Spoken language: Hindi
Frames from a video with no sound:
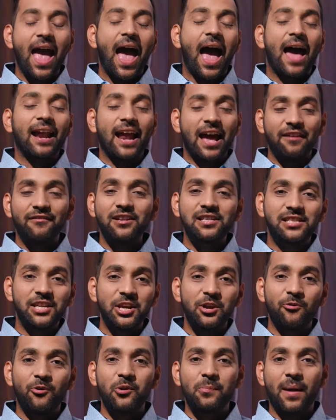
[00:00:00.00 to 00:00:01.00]
एंड आई विल सी
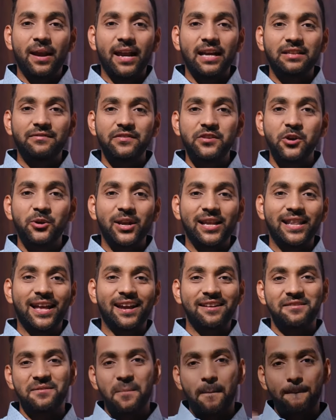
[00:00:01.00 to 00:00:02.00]
यू इन माई नेक्स्ट वीडियो टिल देन